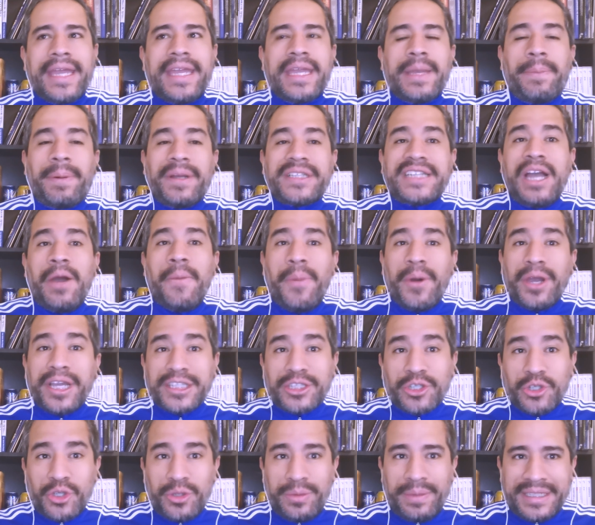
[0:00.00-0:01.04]
Y pues ya un
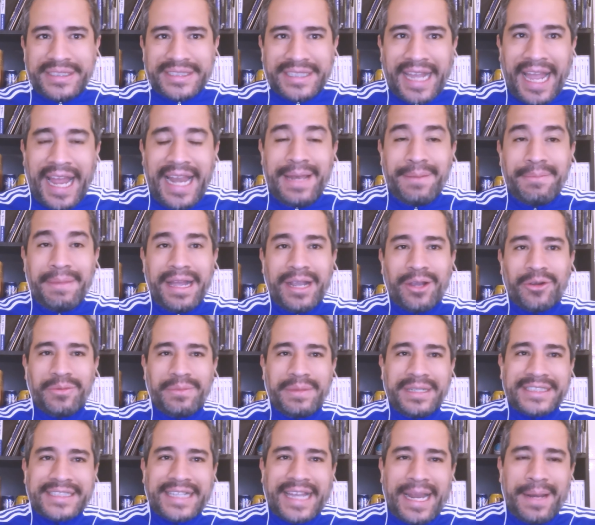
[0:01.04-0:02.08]
poquito con más calma,
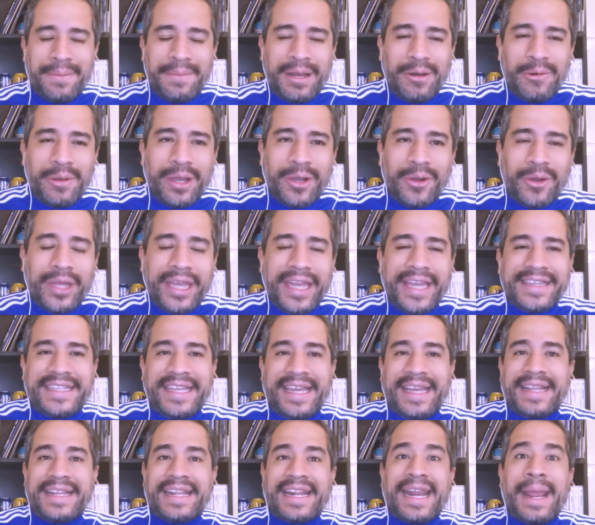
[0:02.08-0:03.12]
con más calma luego de,